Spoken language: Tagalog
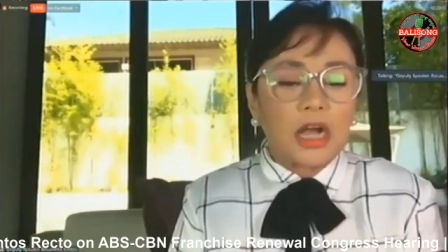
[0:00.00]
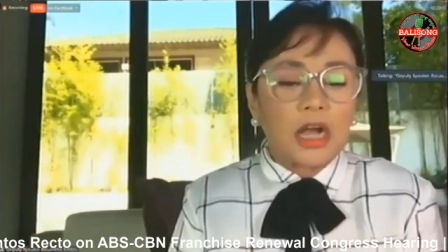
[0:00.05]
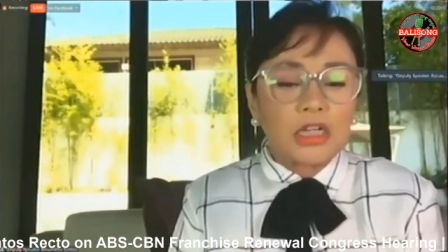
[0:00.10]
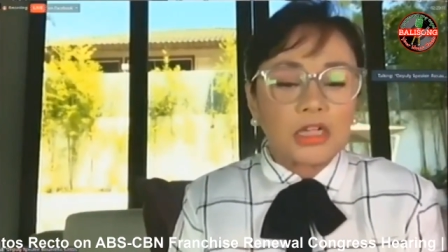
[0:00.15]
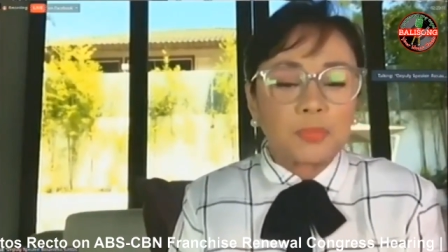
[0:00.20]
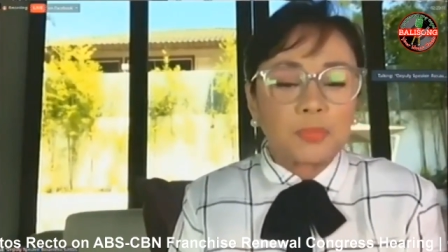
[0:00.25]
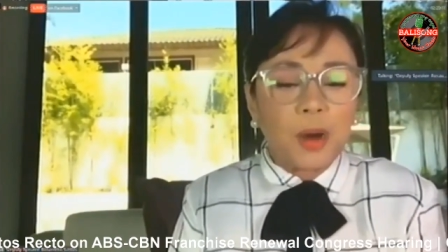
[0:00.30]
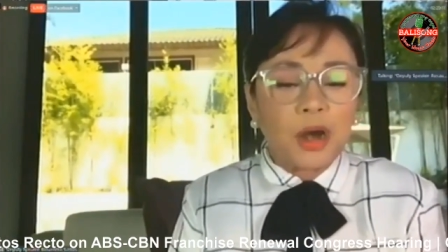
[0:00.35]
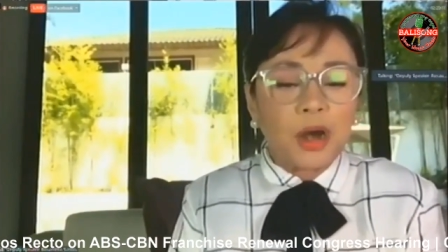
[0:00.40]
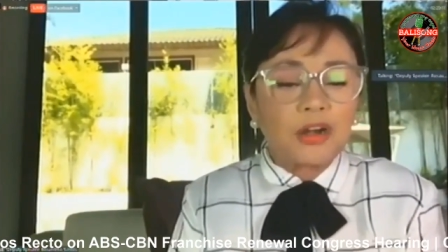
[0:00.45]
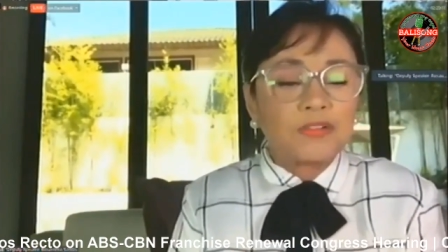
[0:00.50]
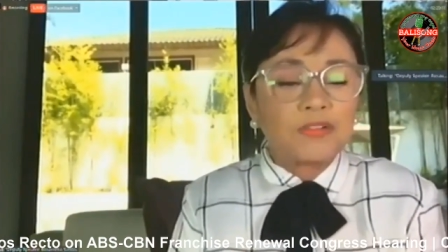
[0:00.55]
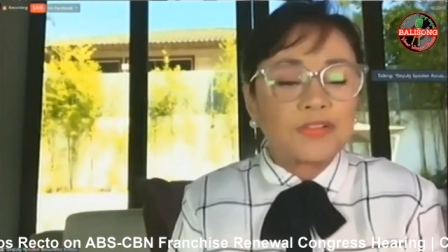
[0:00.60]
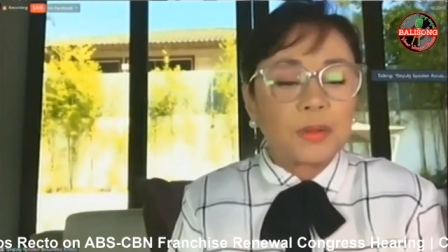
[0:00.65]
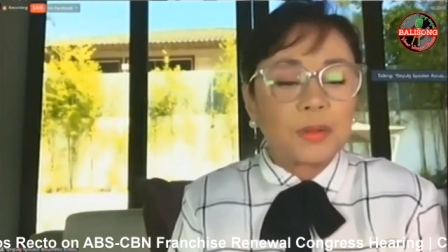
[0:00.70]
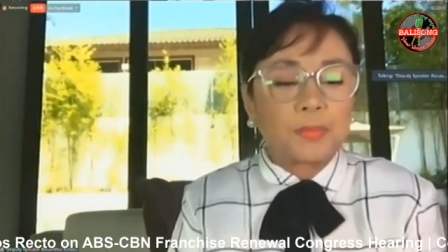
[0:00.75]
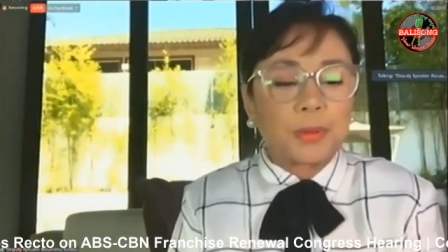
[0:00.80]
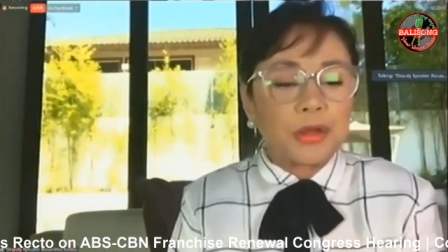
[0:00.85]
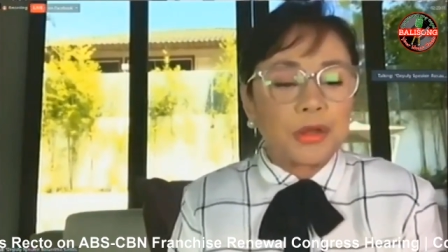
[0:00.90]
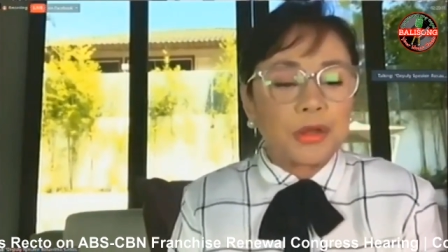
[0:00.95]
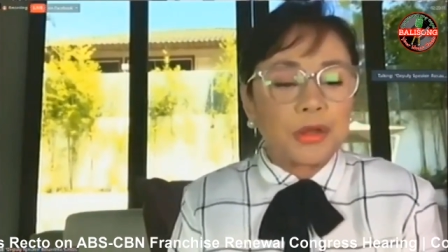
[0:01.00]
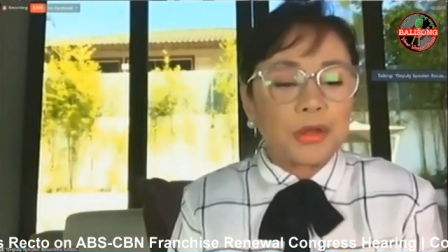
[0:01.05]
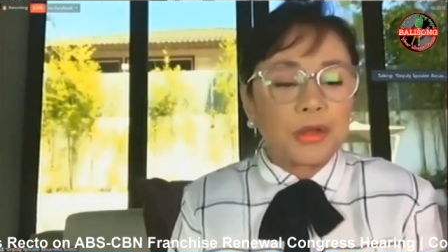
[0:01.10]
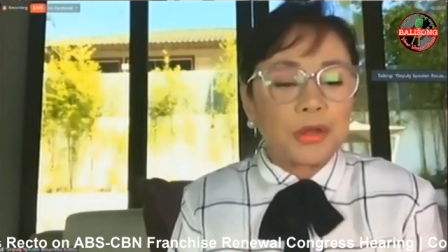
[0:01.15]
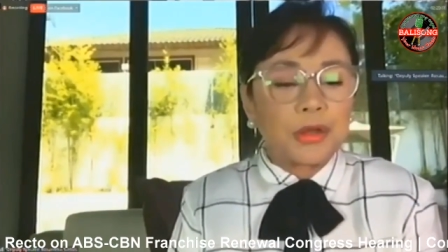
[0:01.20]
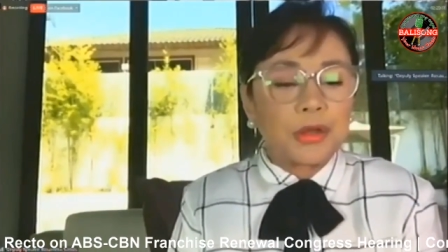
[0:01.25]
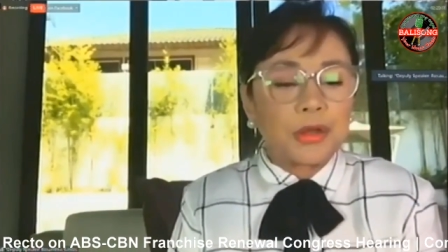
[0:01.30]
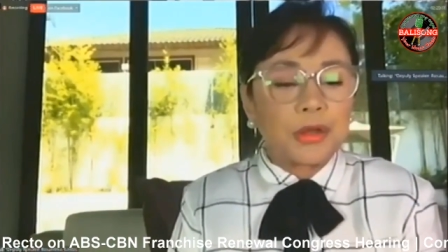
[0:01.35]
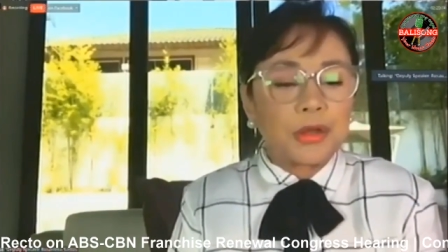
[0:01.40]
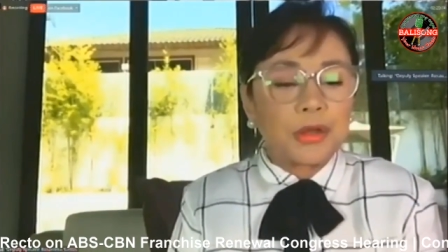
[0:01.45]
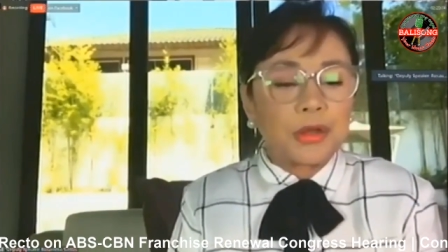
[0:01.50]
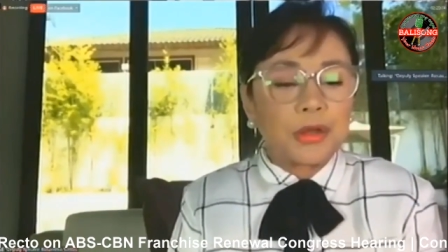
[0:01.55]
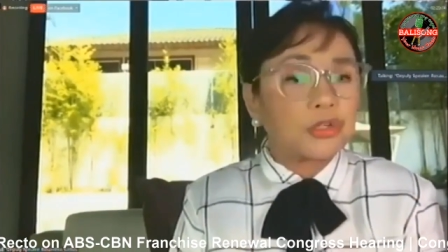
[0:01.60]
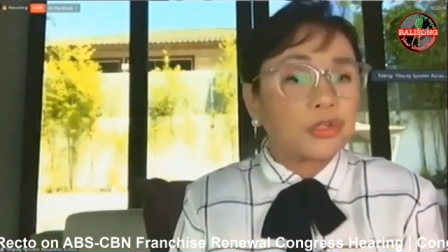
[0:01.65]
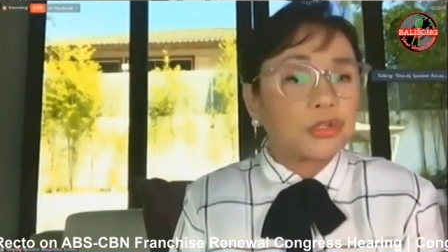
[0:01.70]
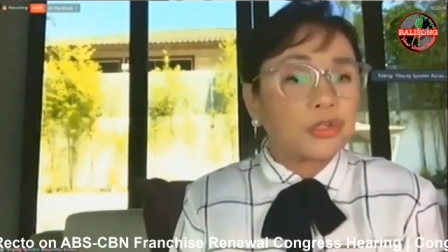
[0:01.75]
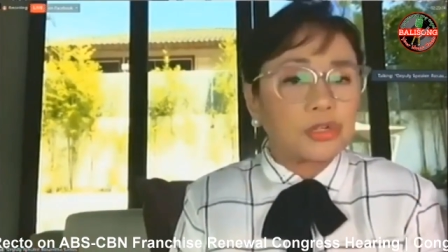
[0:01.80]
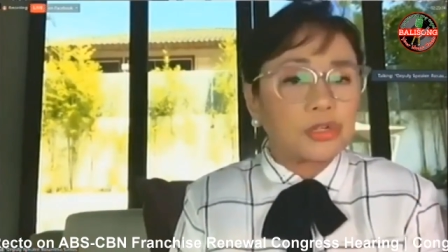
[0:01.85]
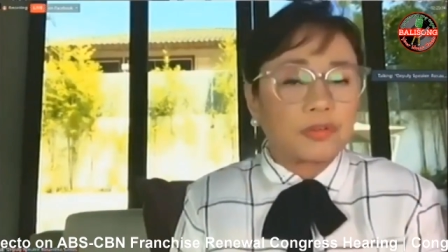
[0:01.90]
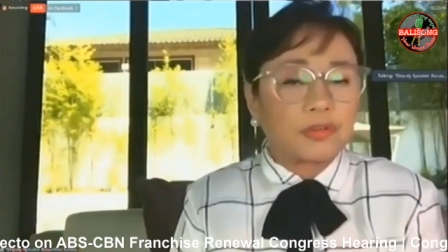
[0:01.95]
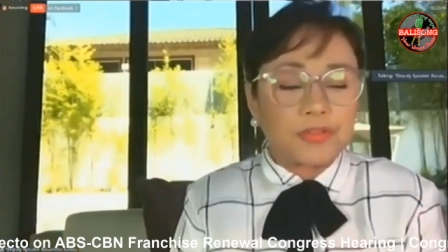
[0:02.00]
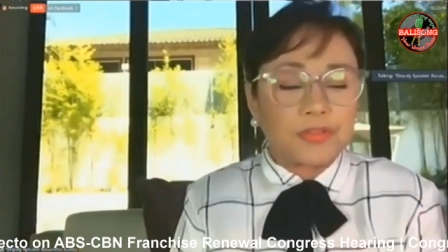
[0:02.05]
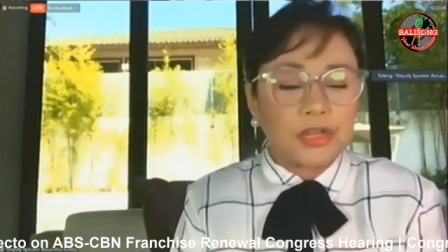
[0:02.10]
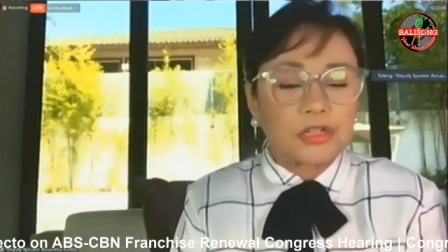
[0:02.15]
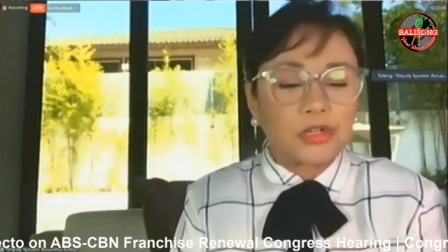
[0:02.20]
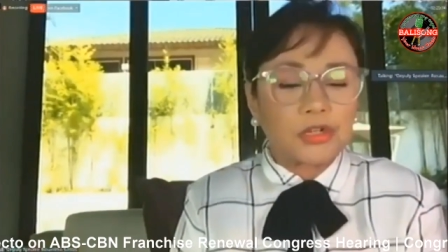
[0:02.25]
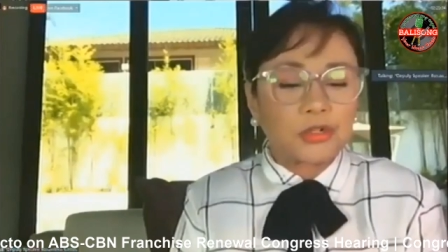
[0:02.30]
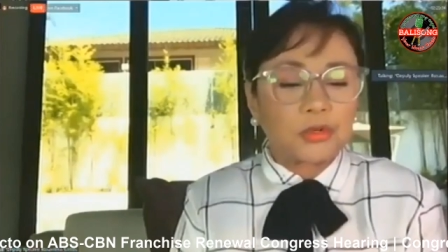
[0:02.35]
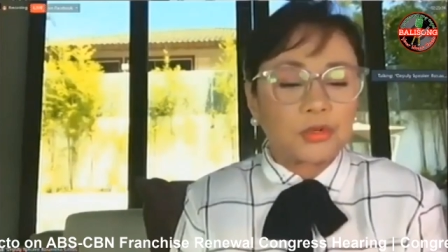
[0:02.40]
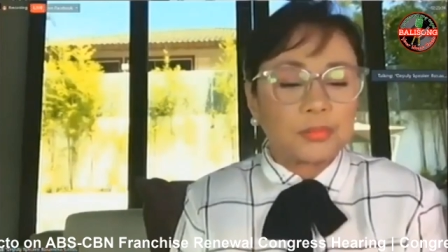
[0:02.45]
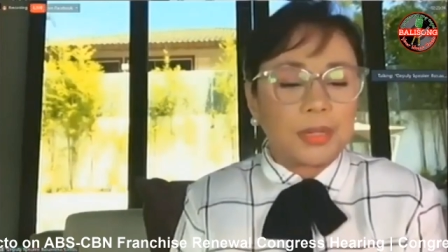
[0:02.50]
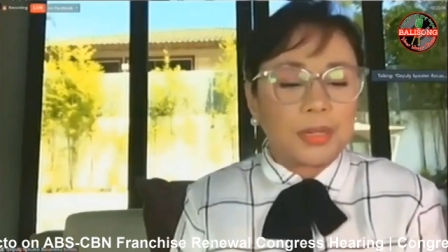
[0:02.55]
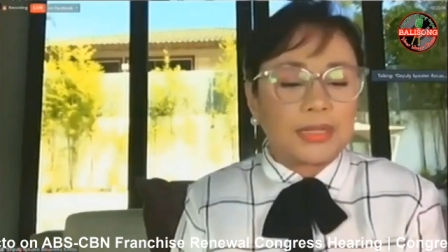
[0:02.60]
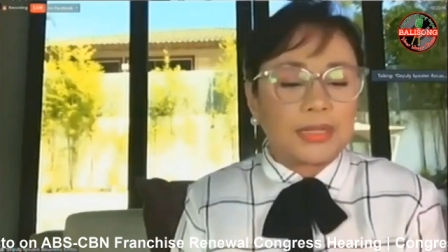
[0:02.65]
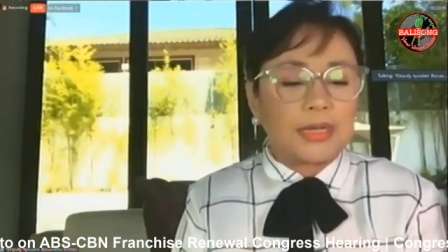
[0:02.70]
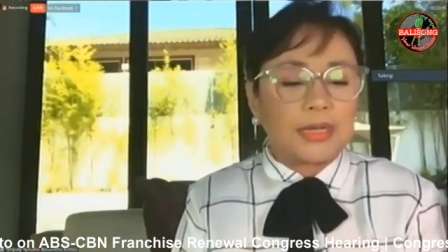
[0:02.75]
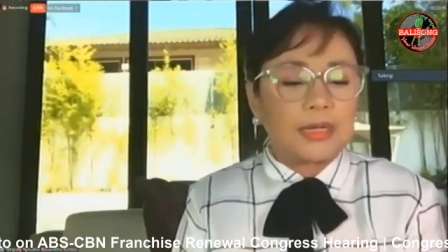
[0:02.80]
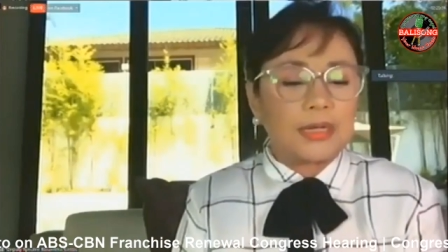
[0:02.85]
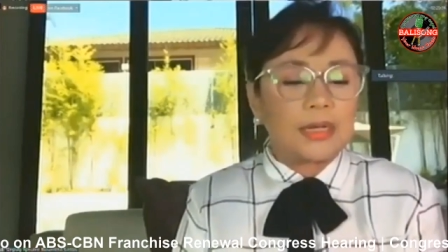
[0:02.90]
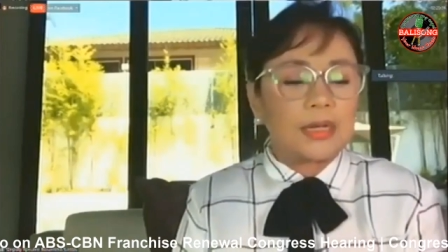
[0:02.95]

as part of the priority measures of this committee.